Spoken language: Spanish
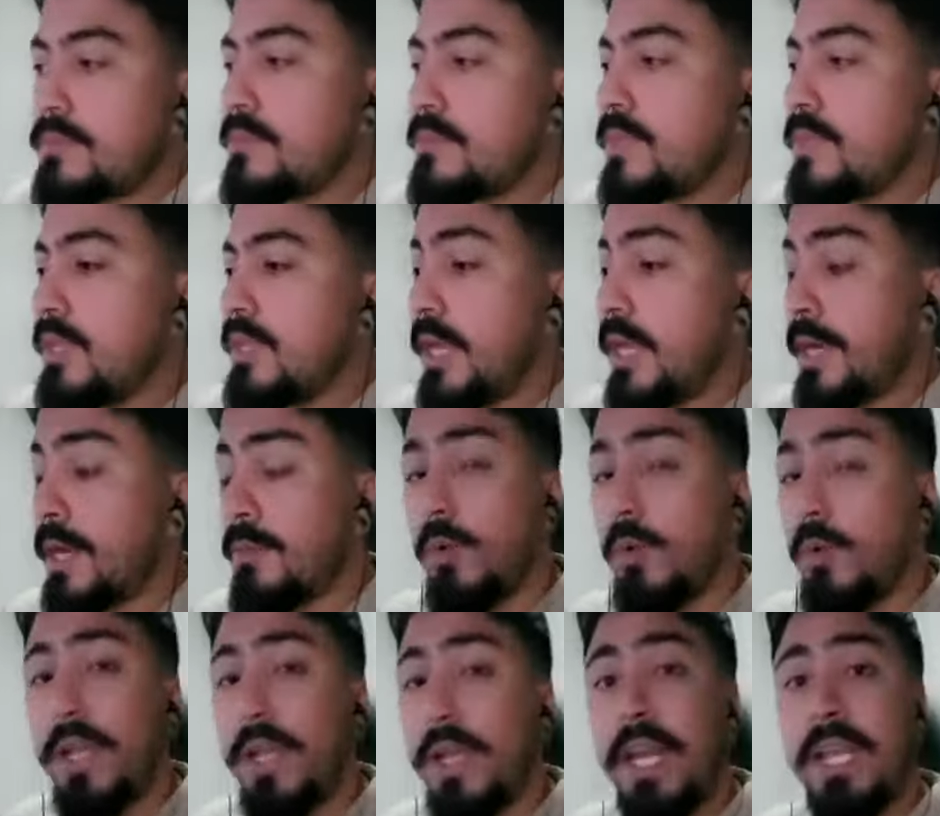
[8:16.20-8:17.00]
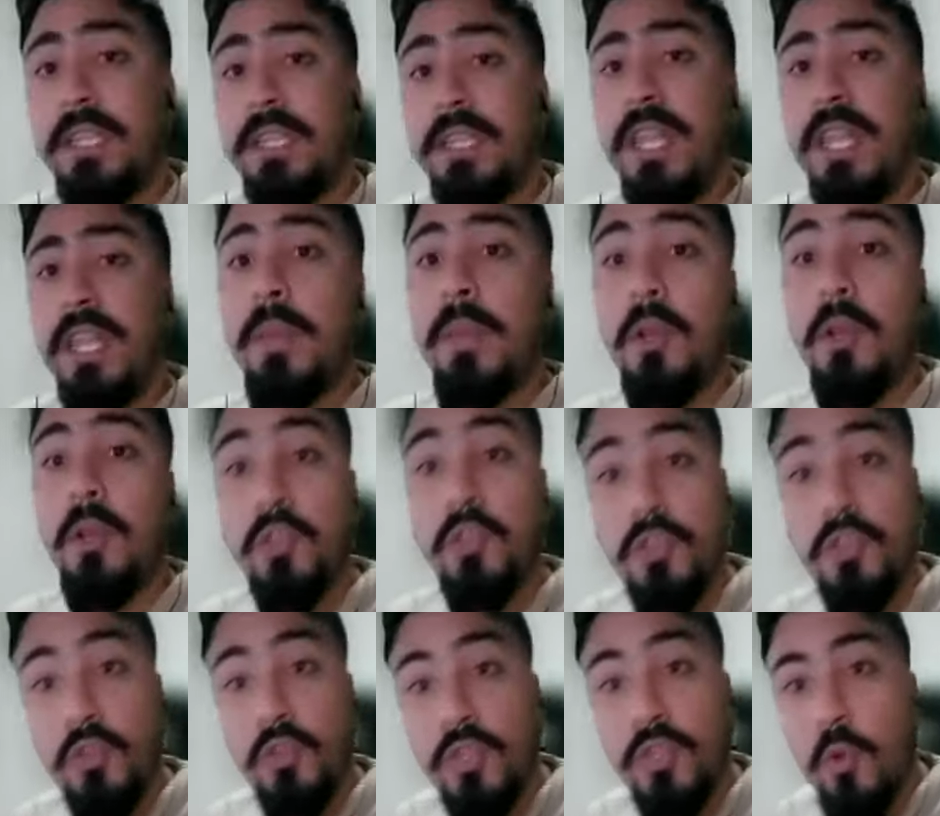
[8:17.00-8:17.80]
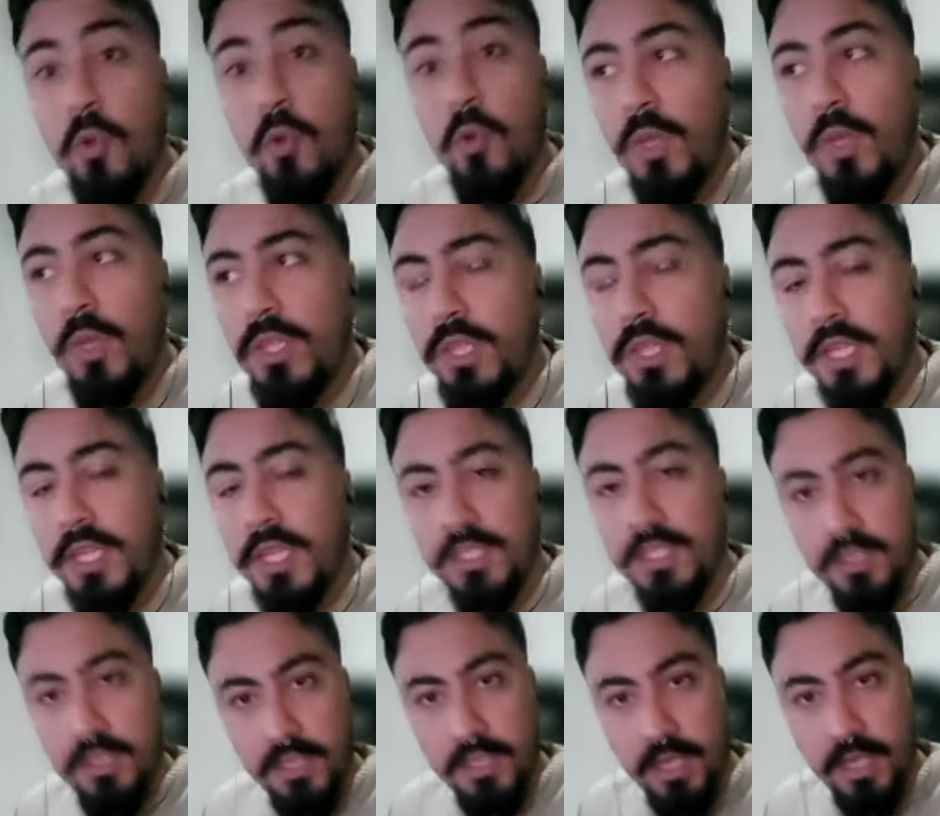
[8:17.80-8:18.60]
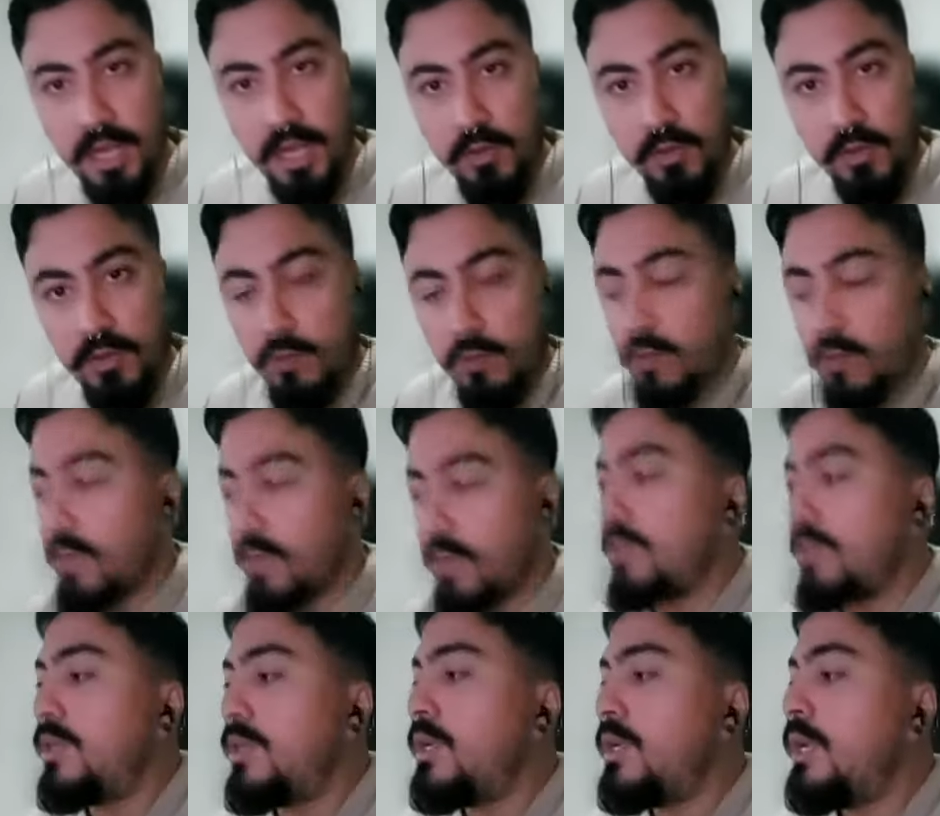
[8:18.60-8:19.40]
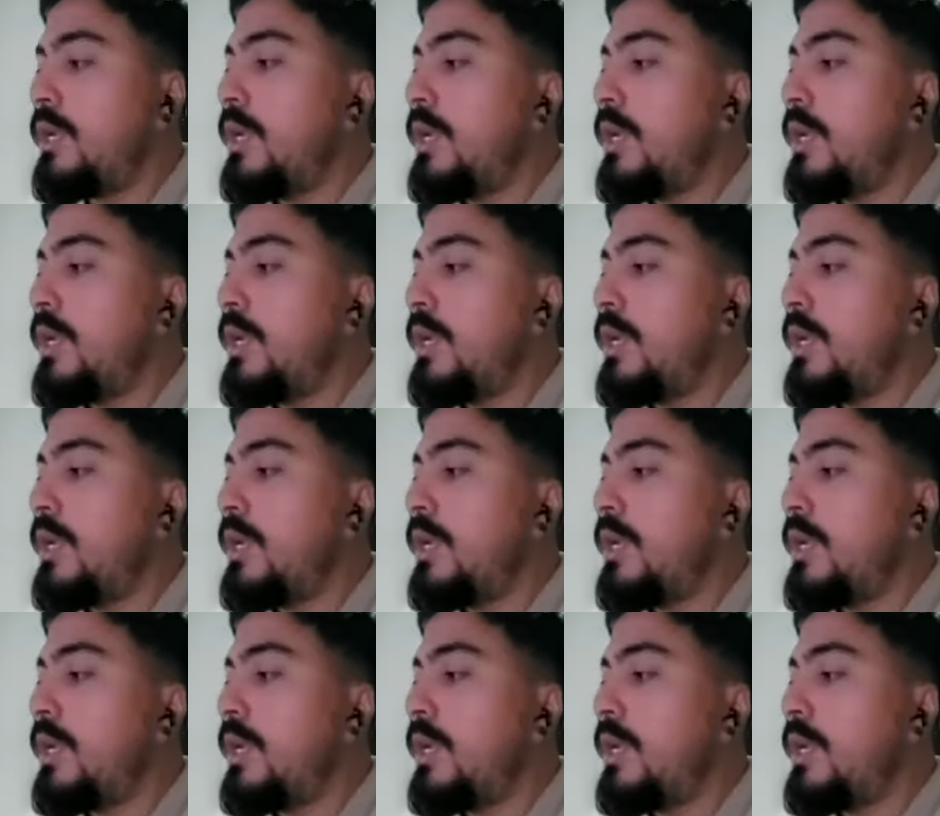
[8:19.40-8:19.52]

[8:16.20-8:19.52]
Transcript: de la República Argentina, 1853, la Constitución,